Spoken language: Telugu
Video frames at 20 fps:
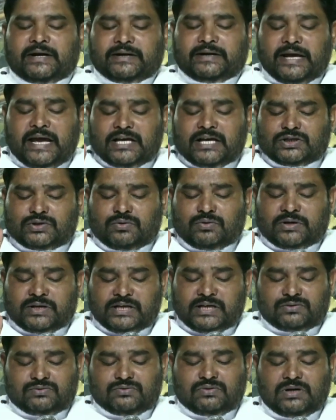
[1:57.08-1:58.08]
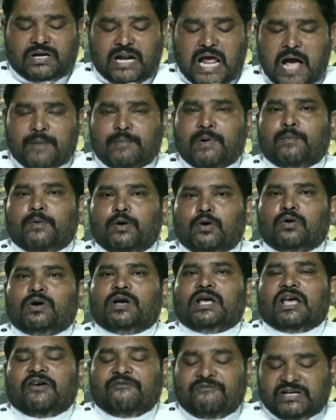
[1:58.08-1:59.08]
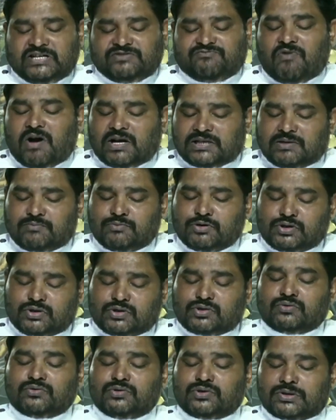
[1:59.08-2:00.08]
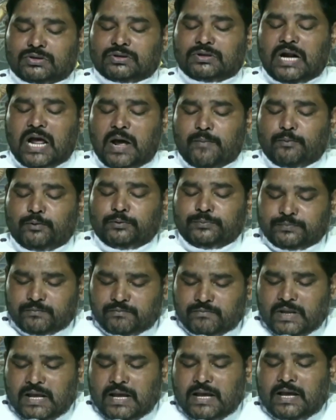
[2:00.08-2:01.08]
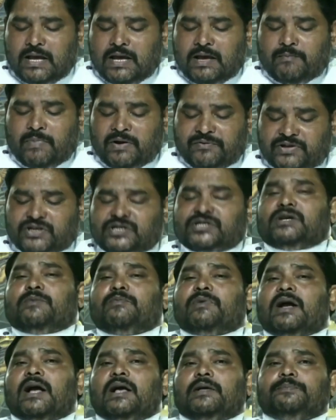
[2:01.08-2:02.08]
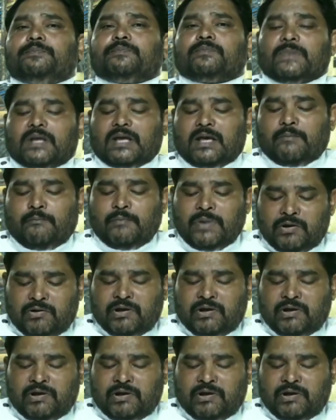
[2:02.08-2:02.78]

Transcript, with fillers: యేసుక్రీస్తు నామములో విశ్వాసం ఉంటున్నాము మరి విశేషముగా మీరు